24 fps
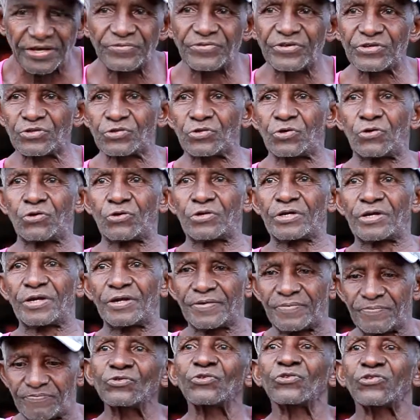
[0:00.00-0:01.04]
da
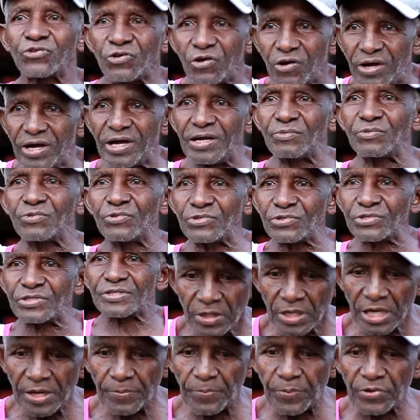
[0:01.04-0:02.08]
vitória no São Raimundo.
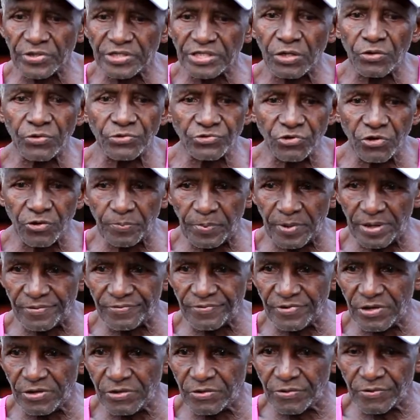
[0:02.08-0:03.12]
É porque o João
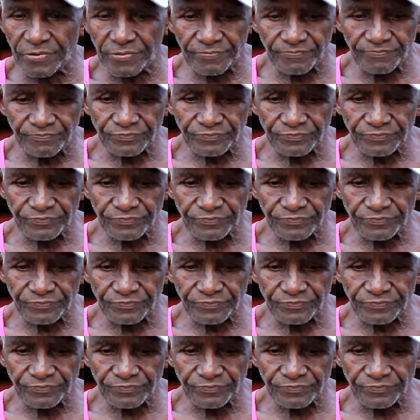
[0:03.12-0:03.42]
Pavão,